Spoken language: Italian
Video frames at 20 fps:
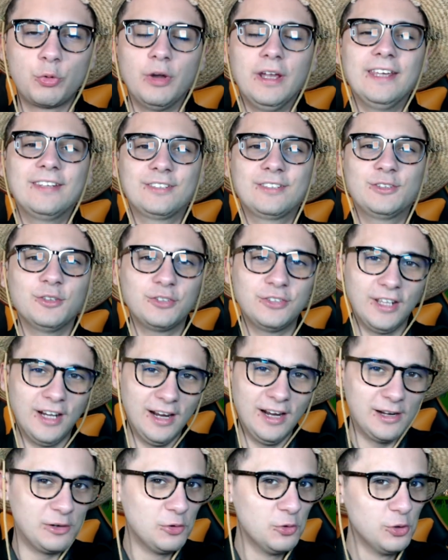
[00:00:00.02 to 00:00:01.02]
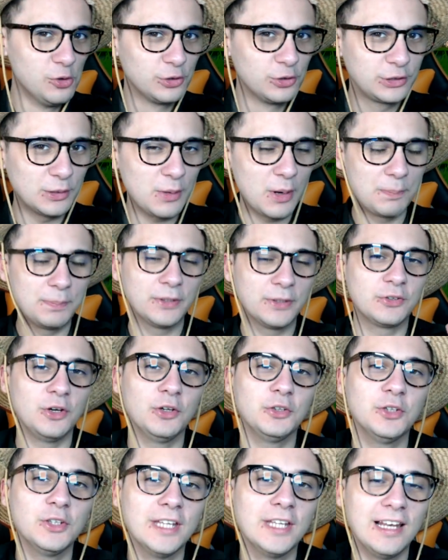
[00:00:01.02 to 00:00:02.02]
Questo sarà l'ultimo
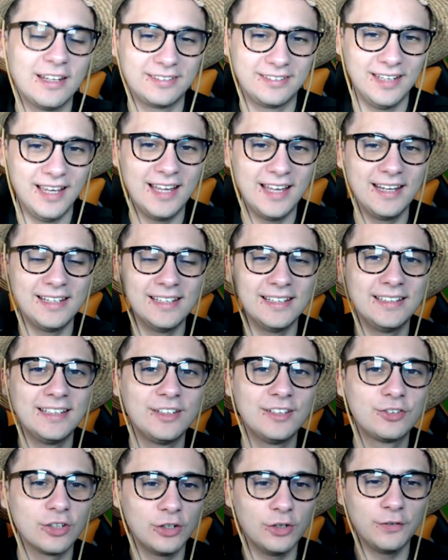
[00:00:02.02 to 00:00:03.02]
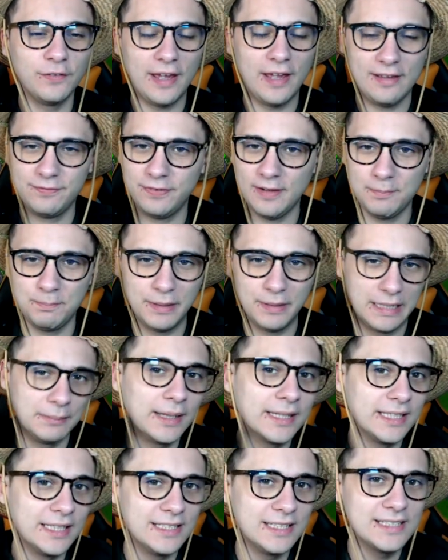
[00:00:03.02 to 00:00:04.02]
episodio della serie di Genoveffa prima
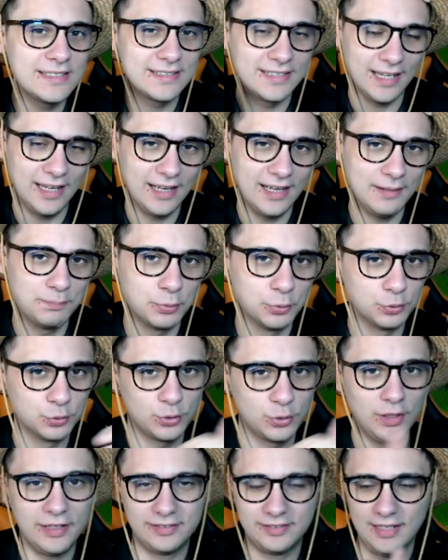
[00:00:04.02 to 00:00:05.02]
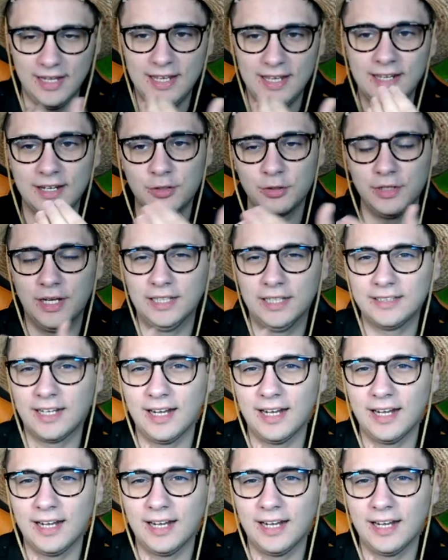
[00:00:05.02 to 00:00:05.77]
di iniziare appunto la serie con altre